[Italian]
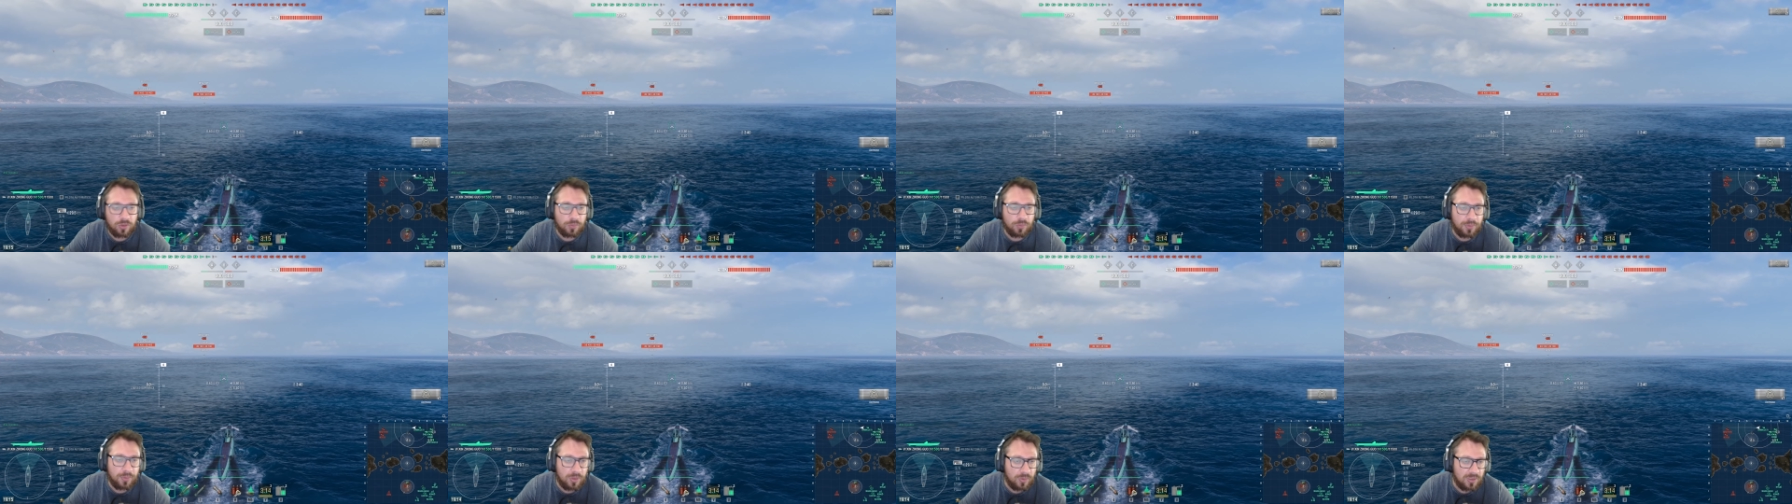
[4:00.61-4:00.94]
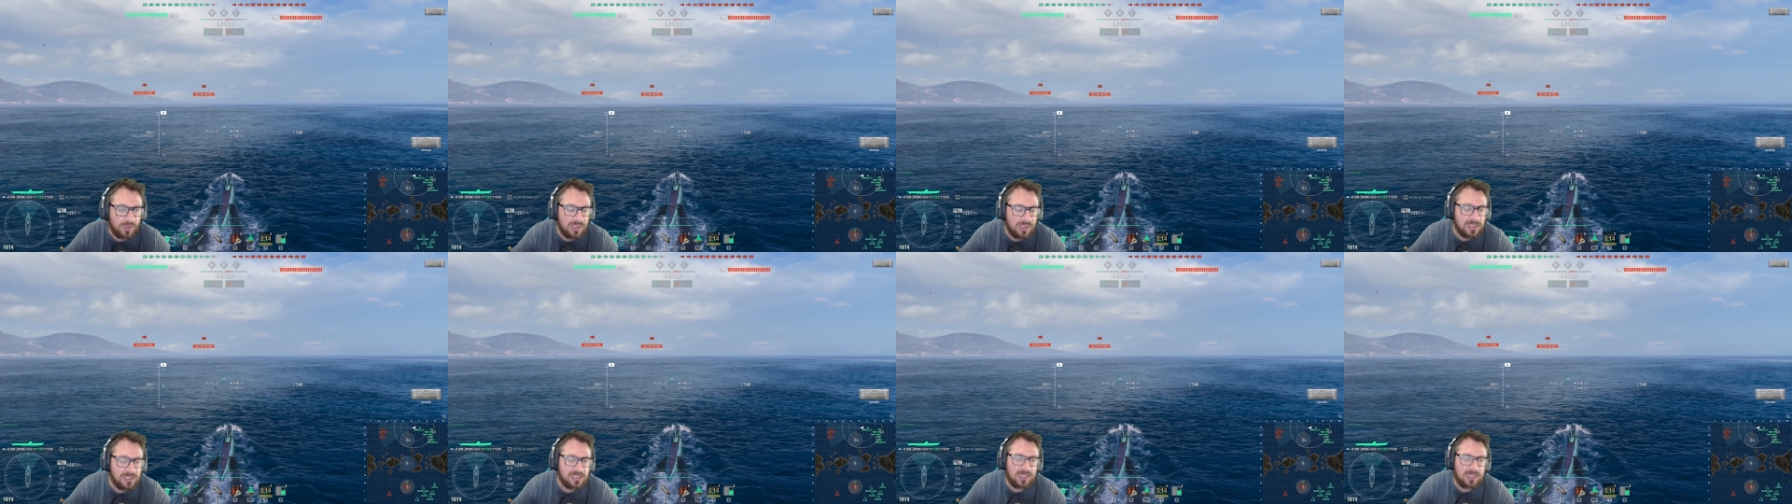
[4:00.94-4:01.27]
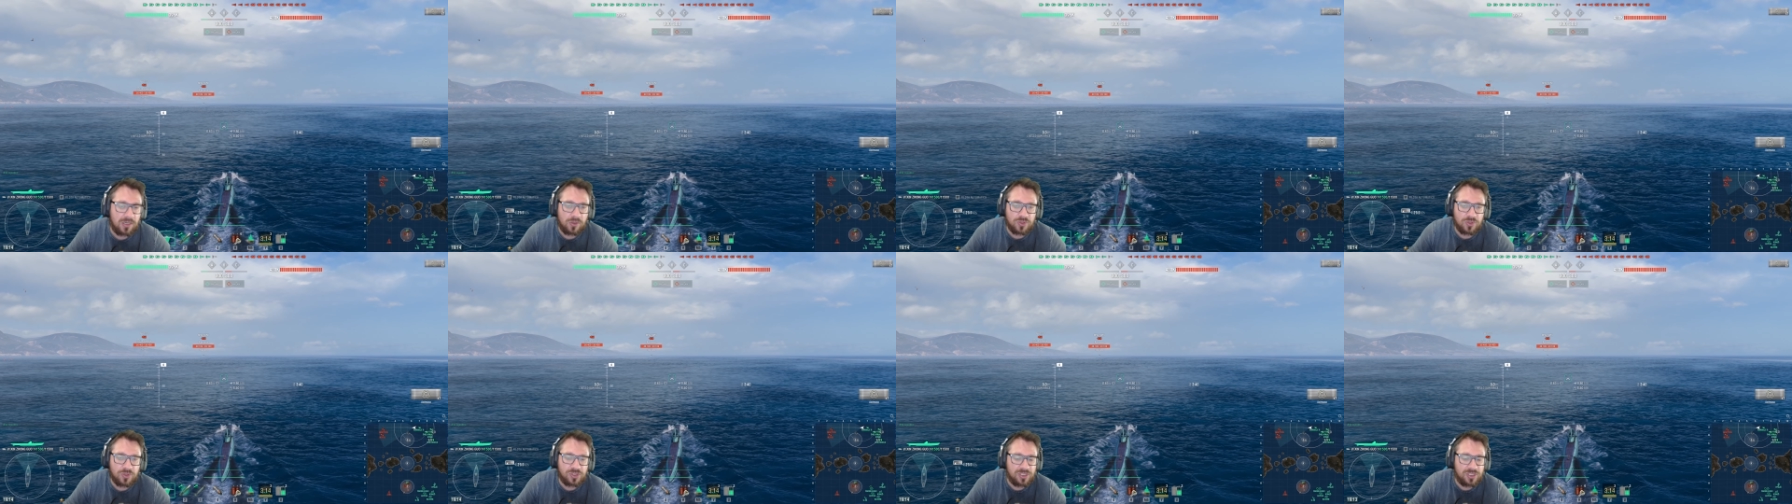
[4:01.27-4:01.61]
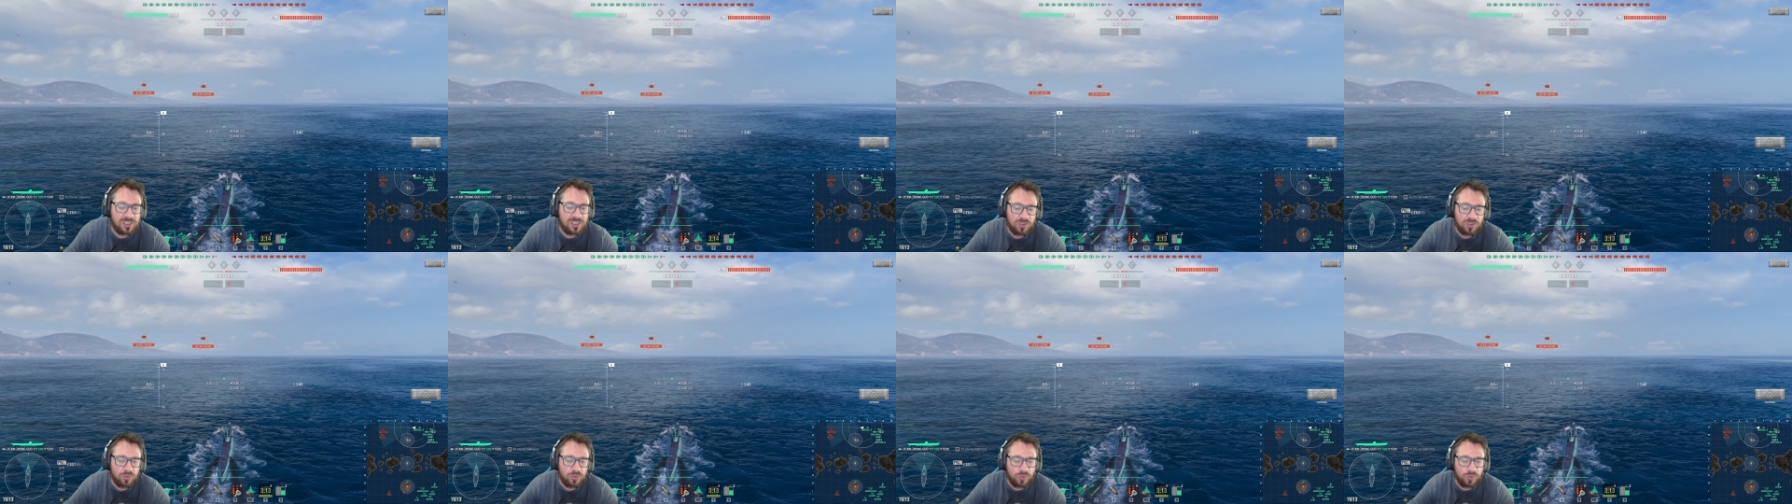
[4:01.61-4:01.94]
per utilizzare i nostri
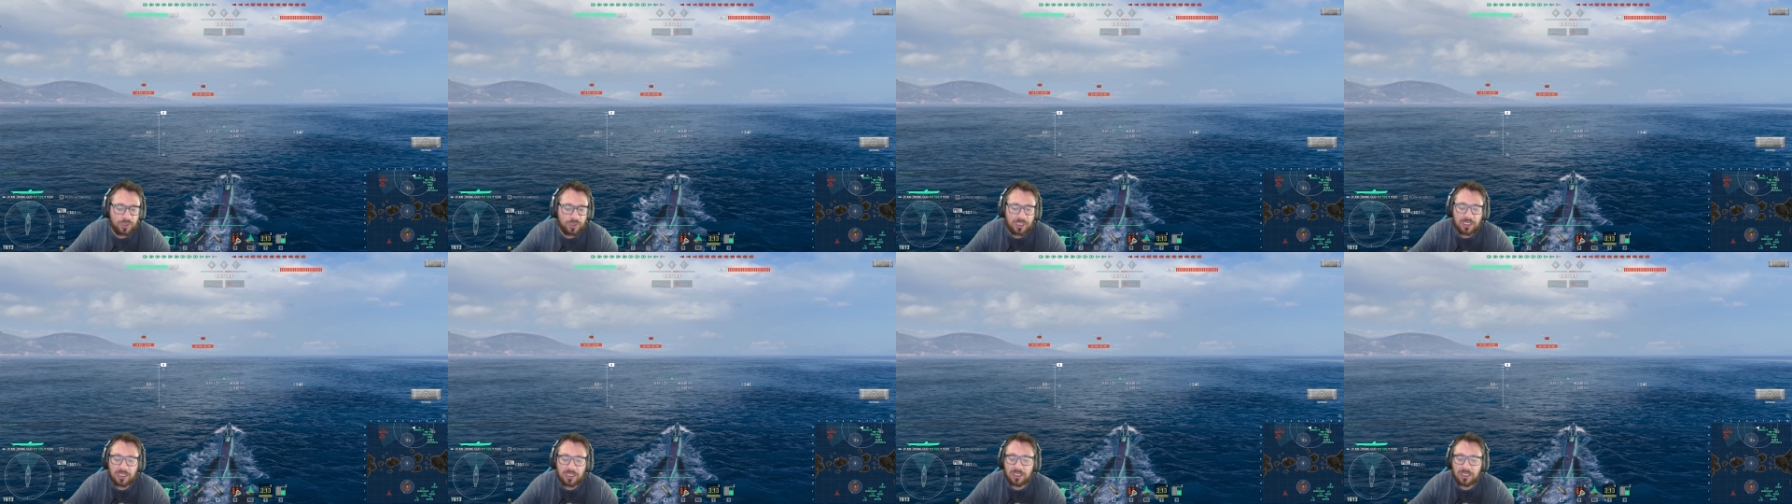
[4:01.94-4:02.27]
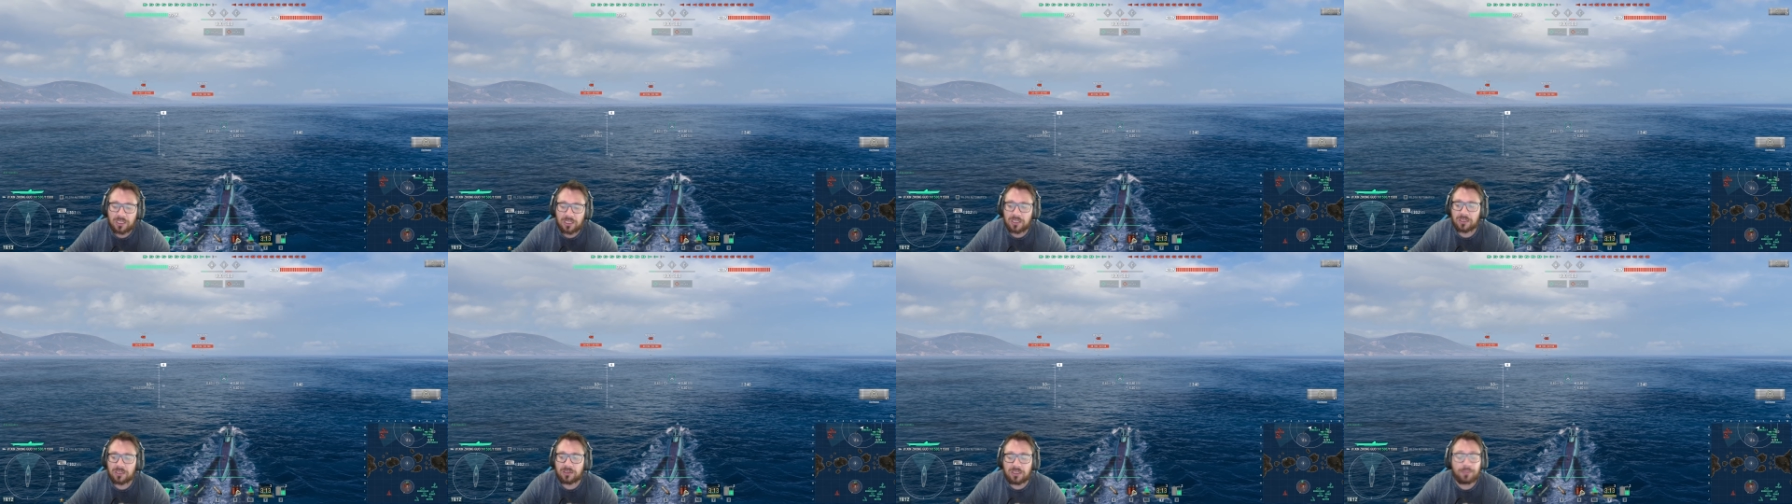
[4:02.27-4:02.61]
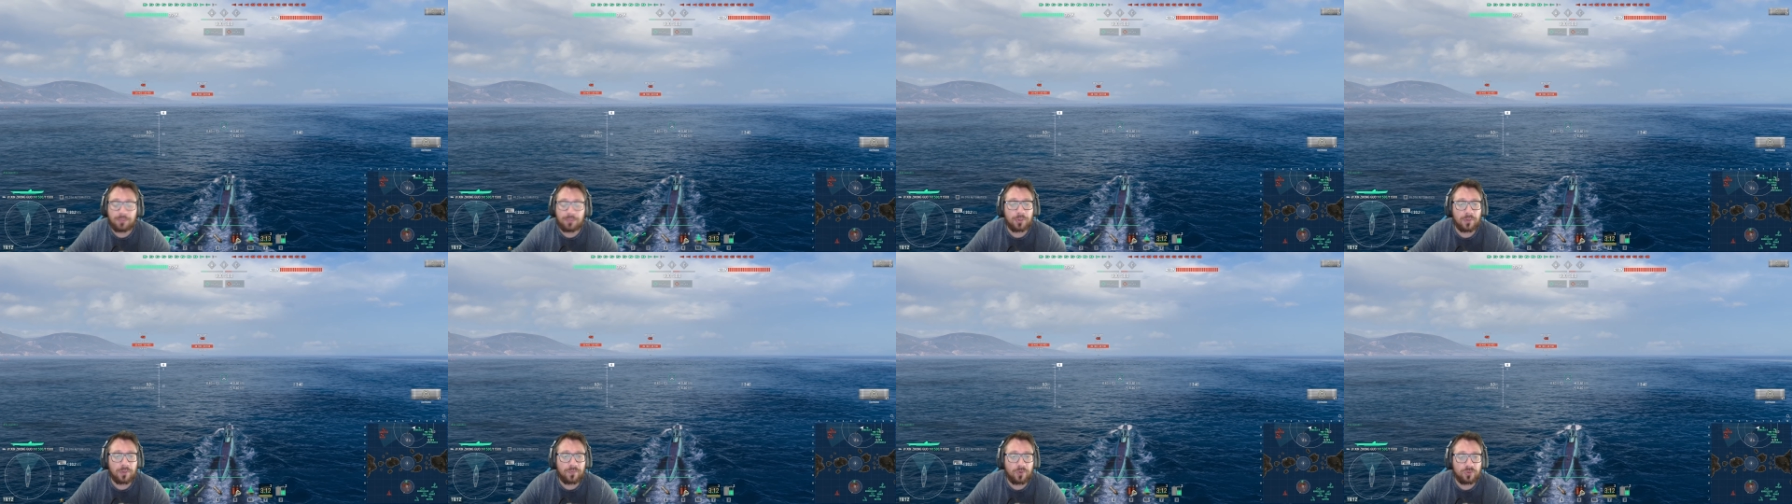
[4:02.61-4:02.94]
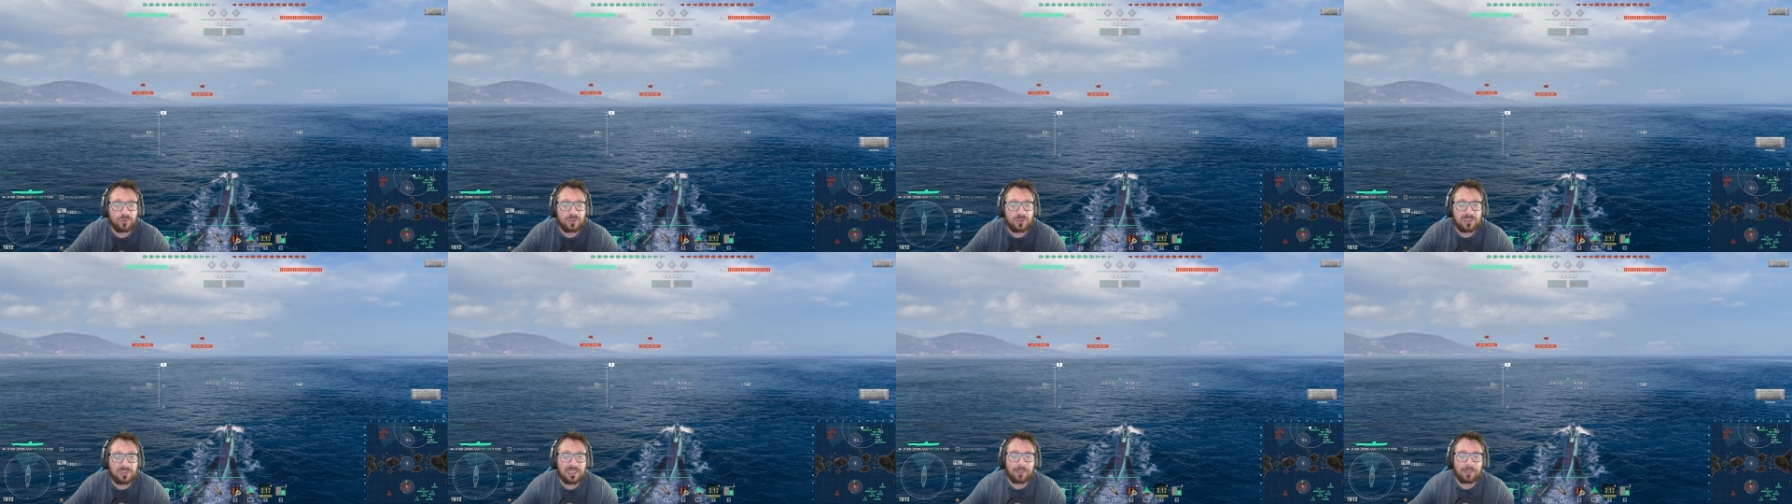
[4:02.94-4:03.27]
siluri di
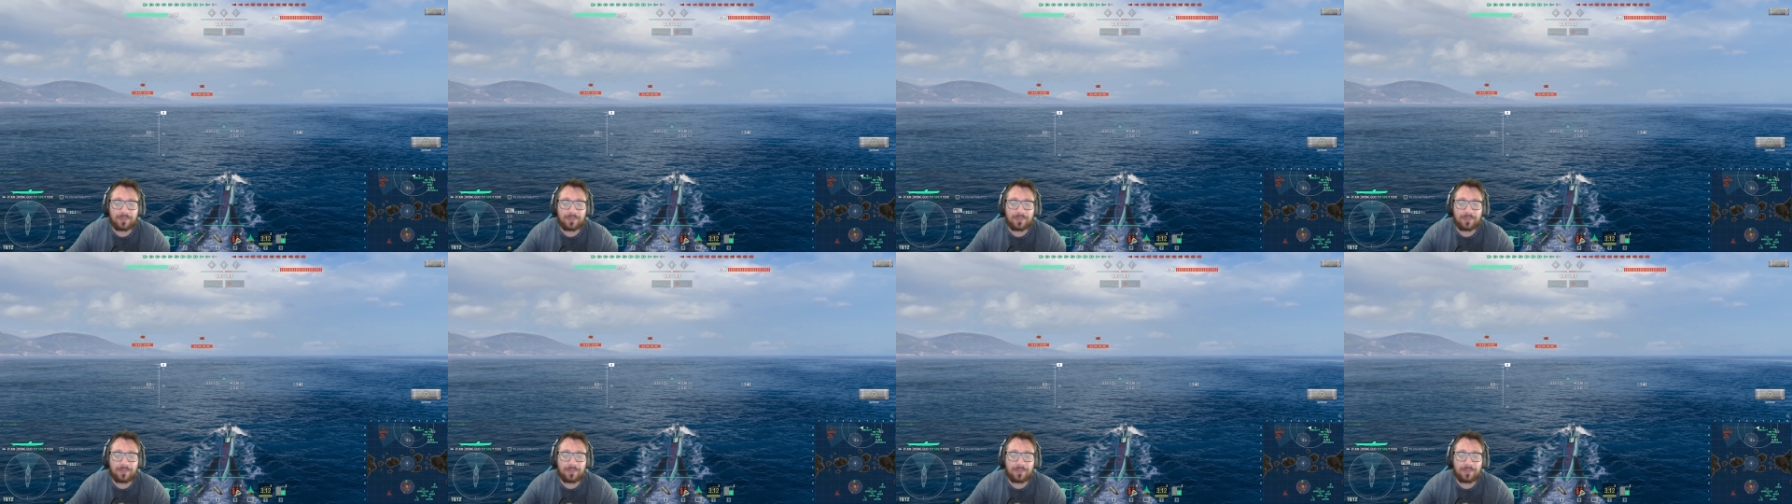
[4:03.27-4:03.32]
profondità,